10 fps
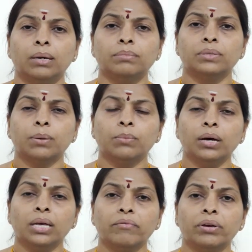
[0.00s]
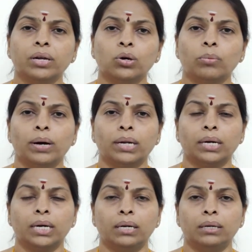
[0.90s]
நம் சமுதாய
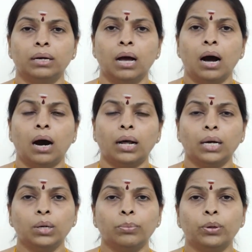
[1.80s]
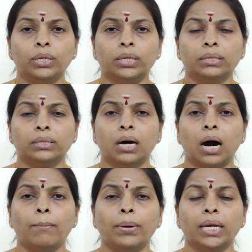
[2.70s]
வீரகுமாரர்கள் அலகு போட்டு
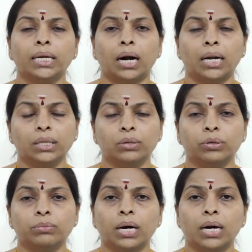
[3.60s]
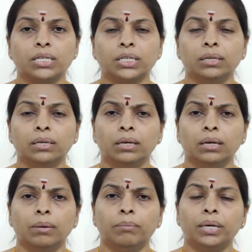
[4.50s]
அம்மனை அழைத்து வரும் காட்சி
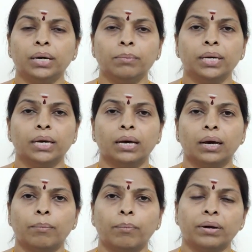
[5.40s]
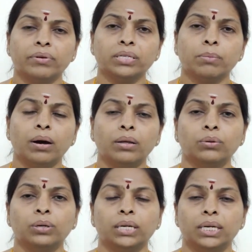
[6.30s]
மிக மிக
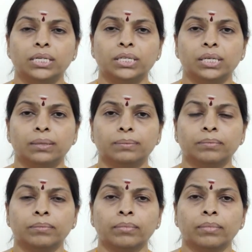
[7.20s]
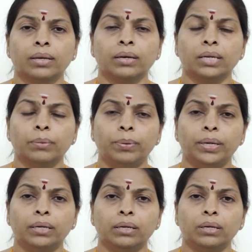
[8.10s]
பரவசமானதொரு நிகழ்ச்சி
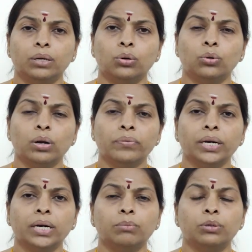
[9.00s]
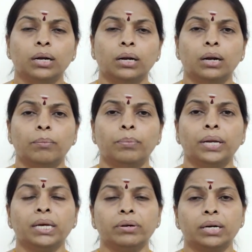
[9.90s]
இப்படி குழந்தைகள் முதல்
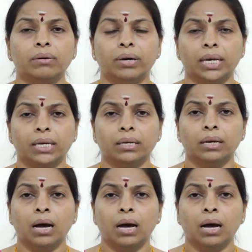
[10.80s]
பெரியவர்கள் வரை